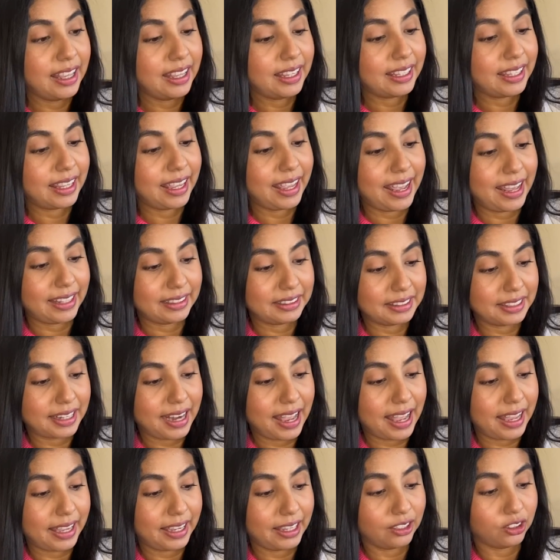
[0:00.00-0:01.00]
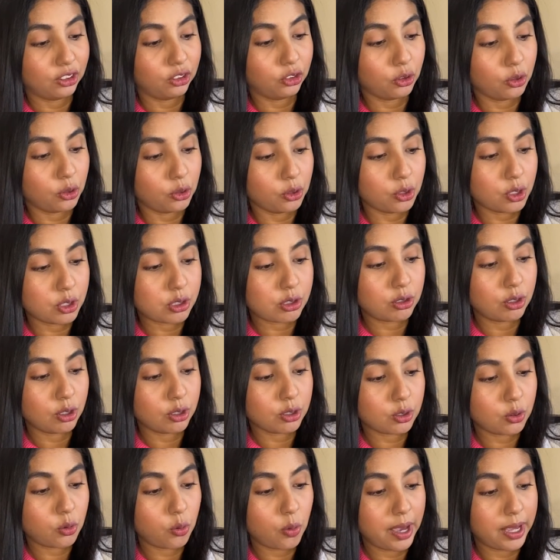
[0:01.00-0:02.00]
que atrae todos
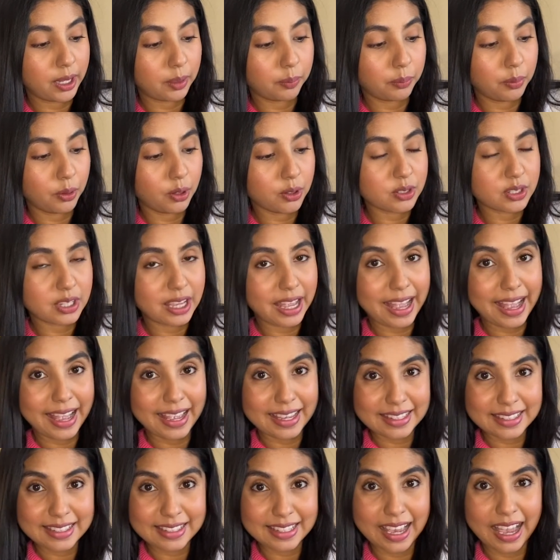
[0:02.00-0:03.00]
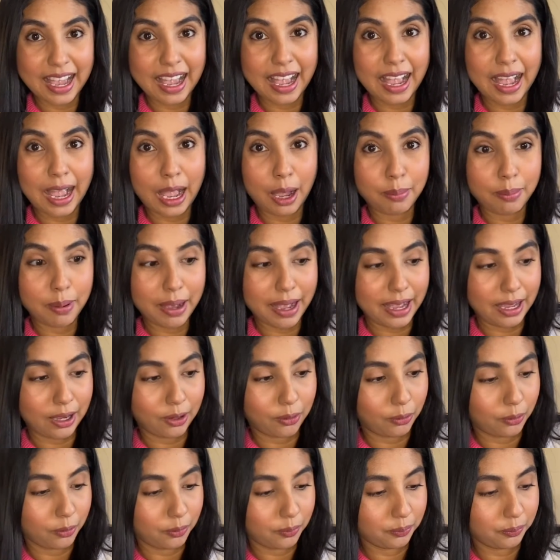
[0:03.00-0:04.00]
los cuerpos hacia
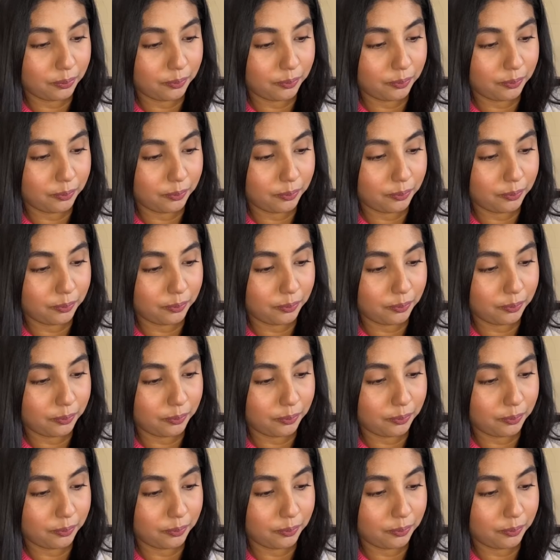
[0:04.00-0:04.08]
abajo